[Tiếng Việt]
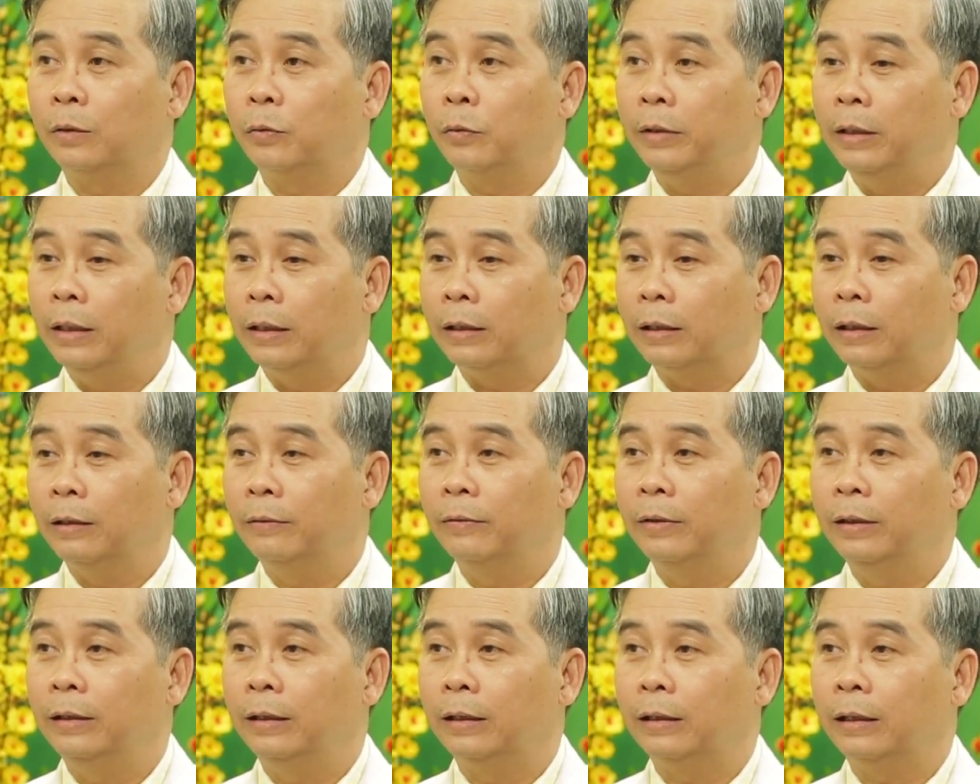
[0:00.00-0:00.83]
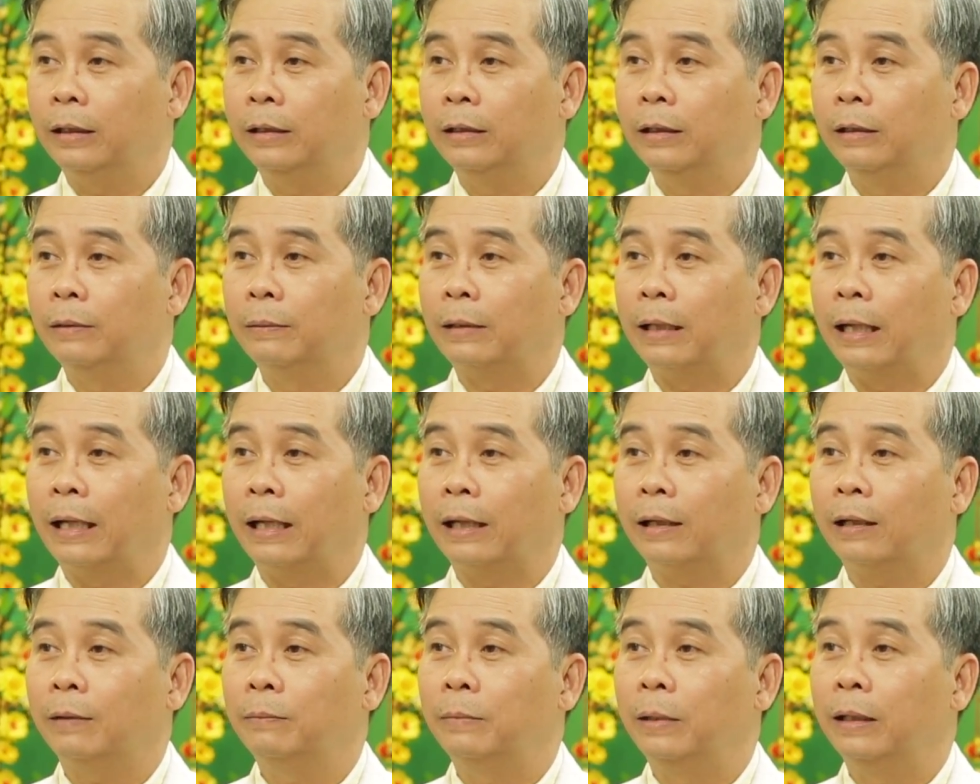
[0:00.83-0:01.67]
Tuy nhiên đối với những cái người mà
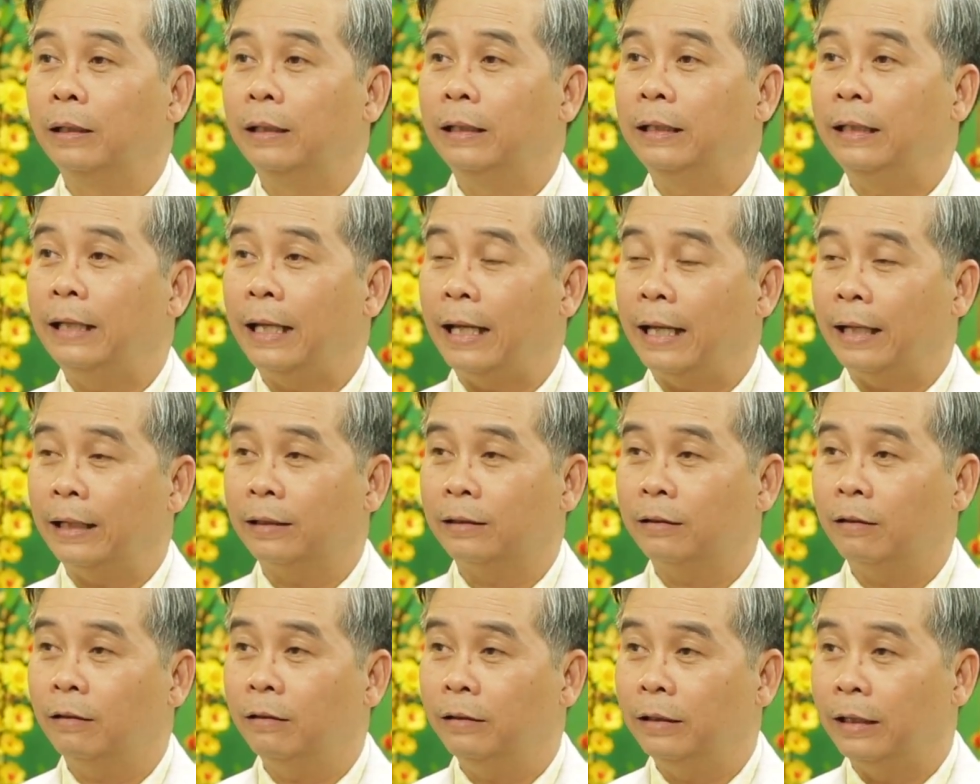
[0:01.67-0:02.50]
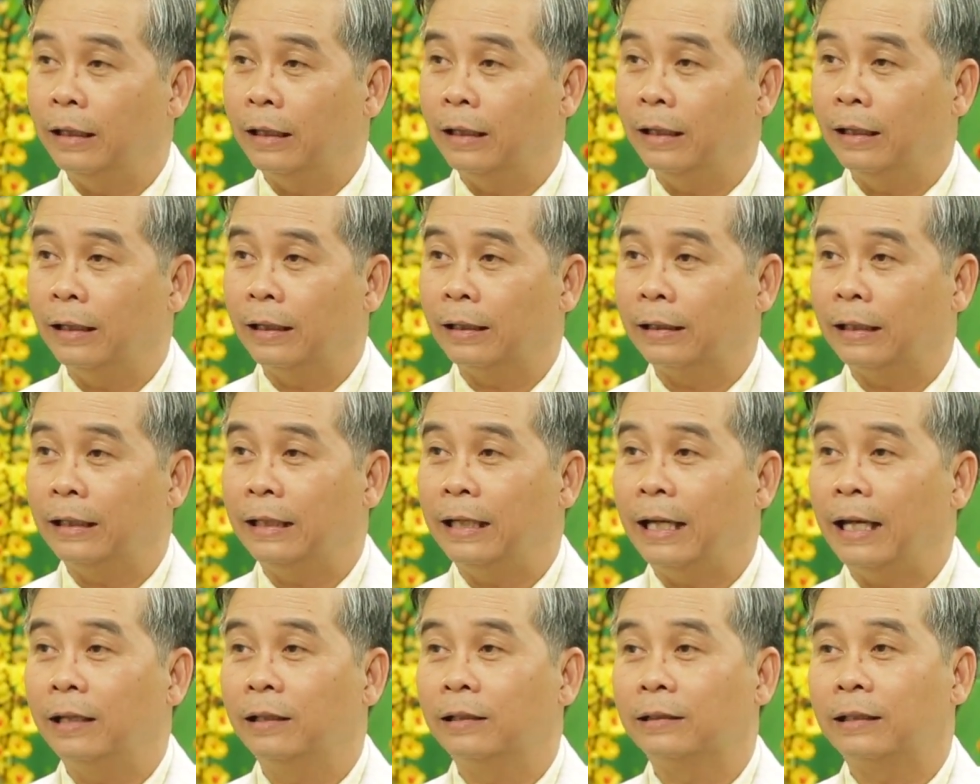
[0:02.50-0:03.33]
đã có bệnh lý gan, có nghĩa là
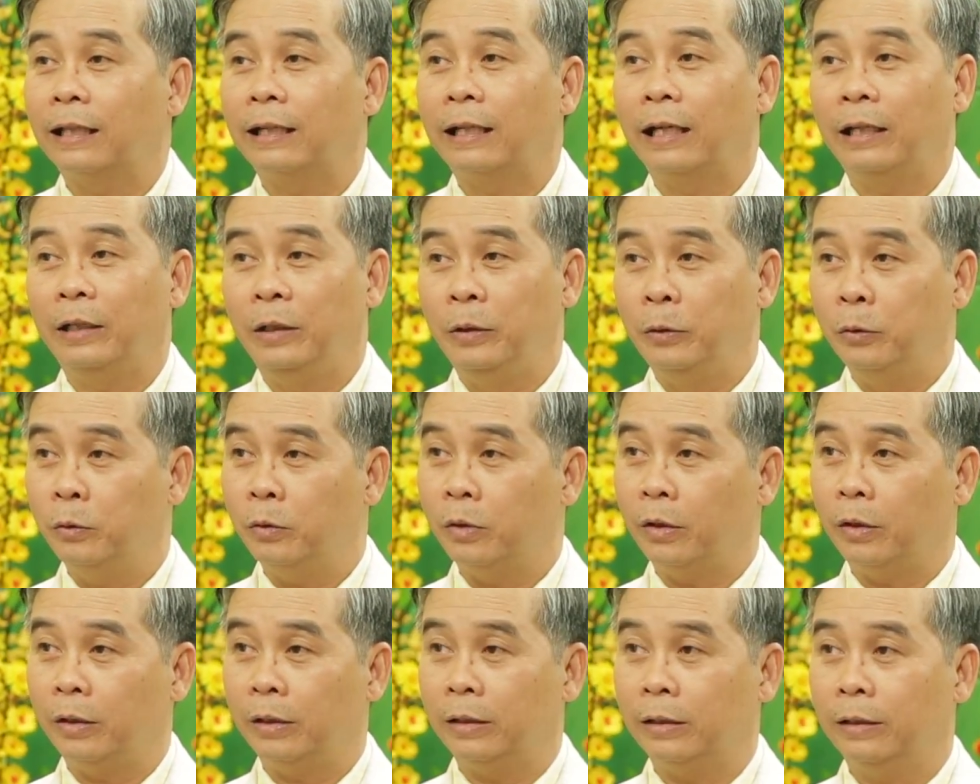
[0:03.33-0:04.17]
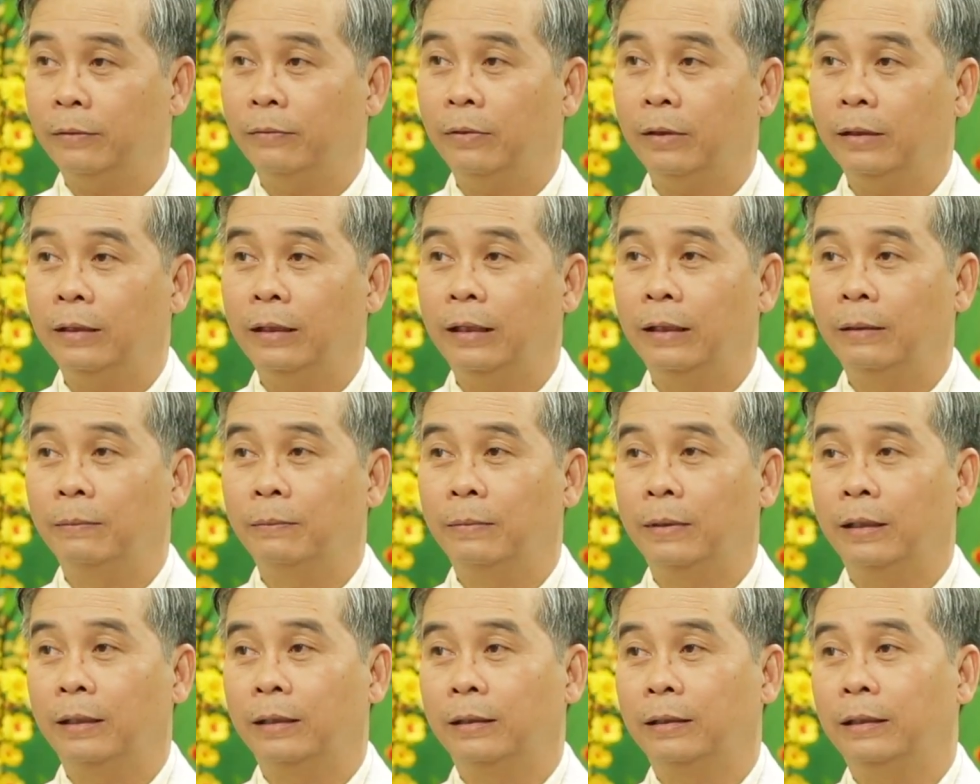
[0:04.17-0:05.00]
cái gan người ta đã yếu rồi, cái vấn đề
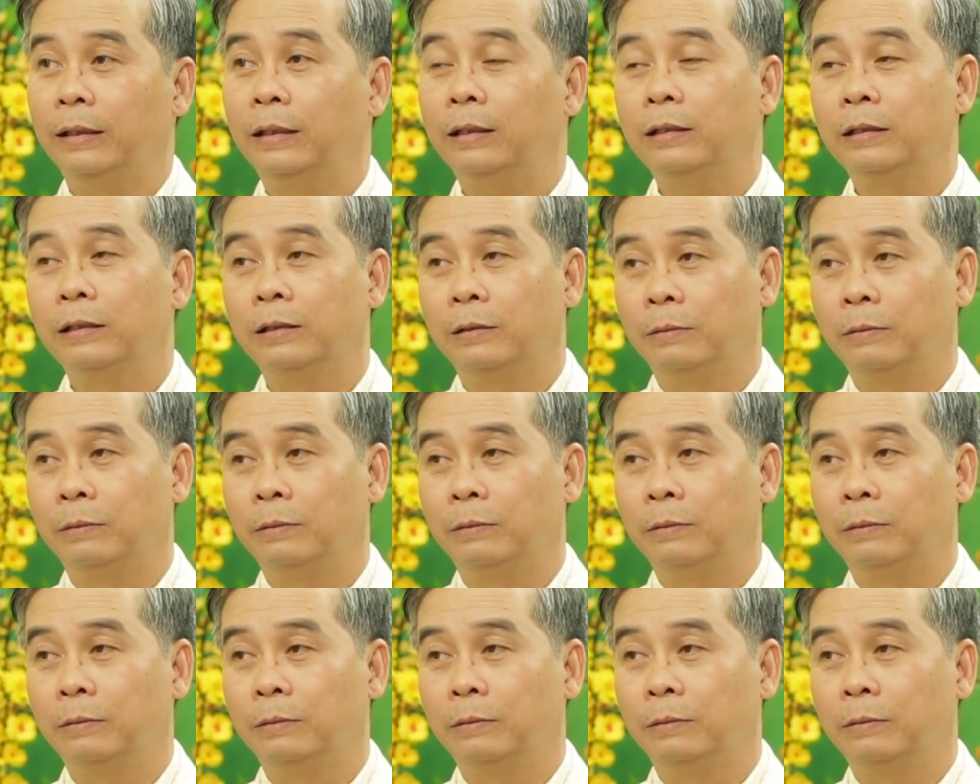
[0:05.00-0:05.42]
mà tiết